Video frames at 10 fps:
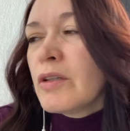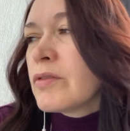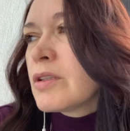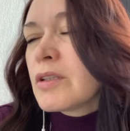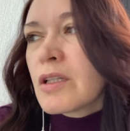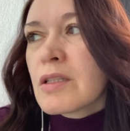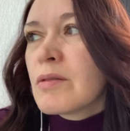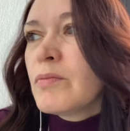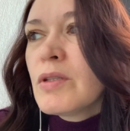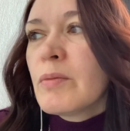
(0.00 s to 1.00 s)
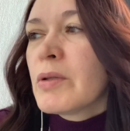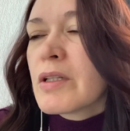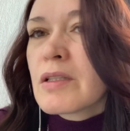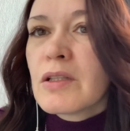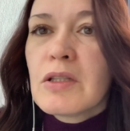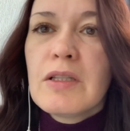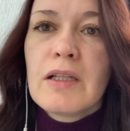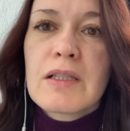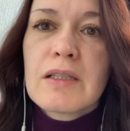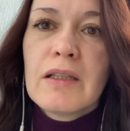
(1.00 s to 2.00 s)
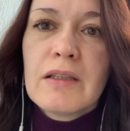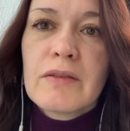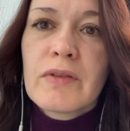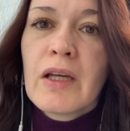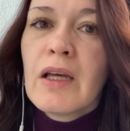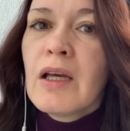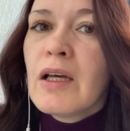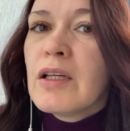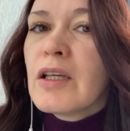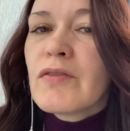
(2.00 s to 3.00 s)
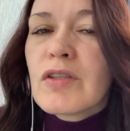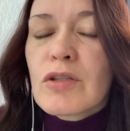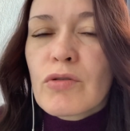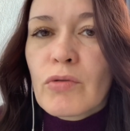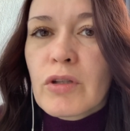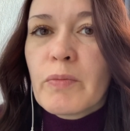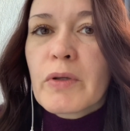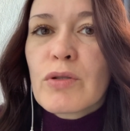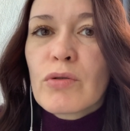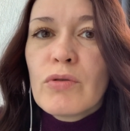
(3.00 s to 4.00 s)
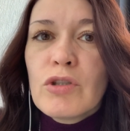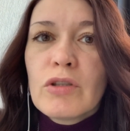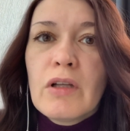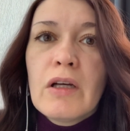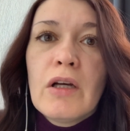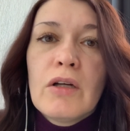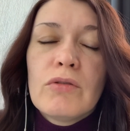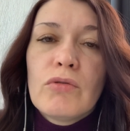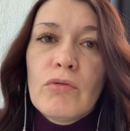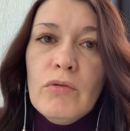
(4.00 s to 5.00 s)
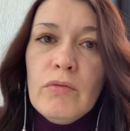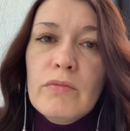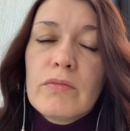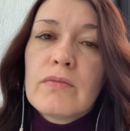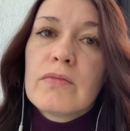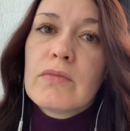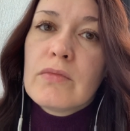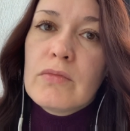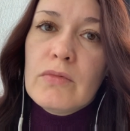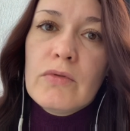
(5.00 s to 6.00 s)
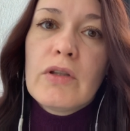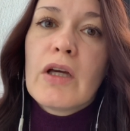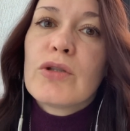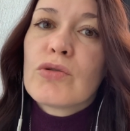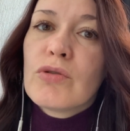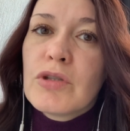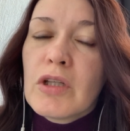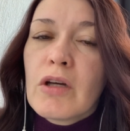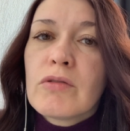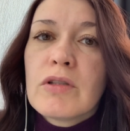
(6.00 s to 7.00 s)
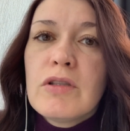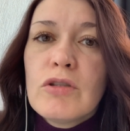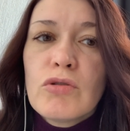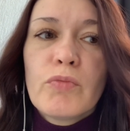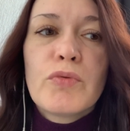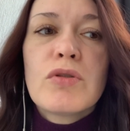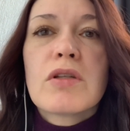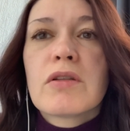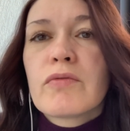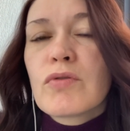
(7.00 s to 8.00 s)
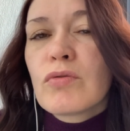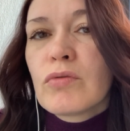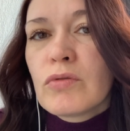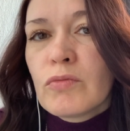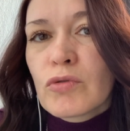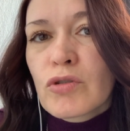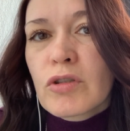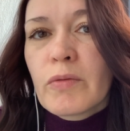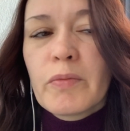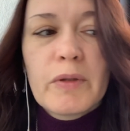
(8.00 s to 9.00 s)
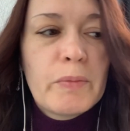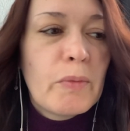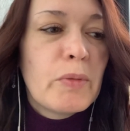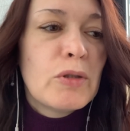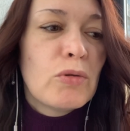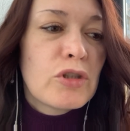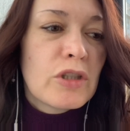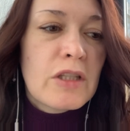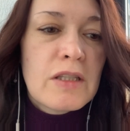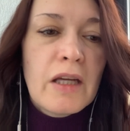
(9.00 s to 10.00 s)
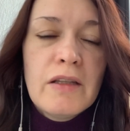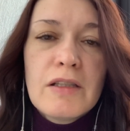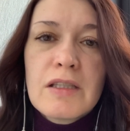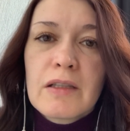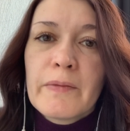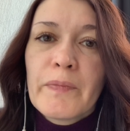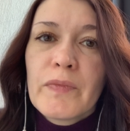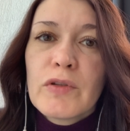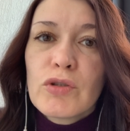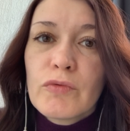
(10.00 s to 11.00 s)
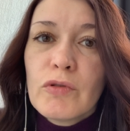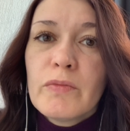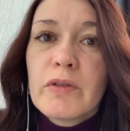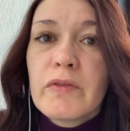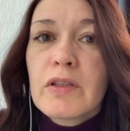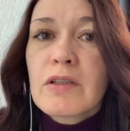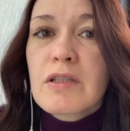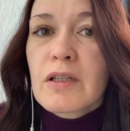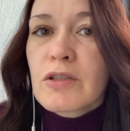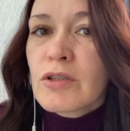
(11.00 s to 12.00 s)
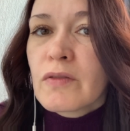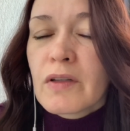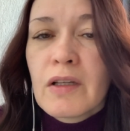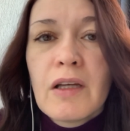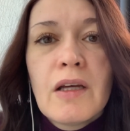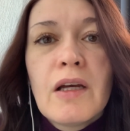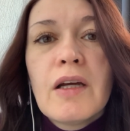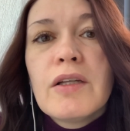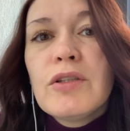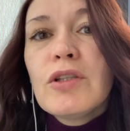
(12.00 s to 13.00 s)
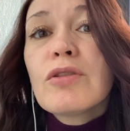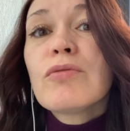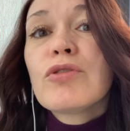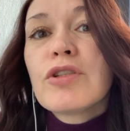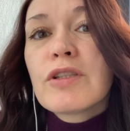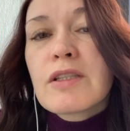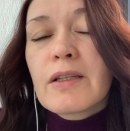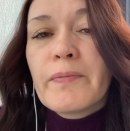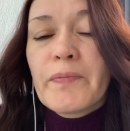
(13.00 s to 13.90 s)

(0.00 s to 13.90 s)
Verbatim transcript: в этот раз безобразная неделя стартов. Я все сроки просрочила, но я еще не теряю надежду. Пусть это все немножечко подольше растянется. Ничего, наверное, страшного не случится.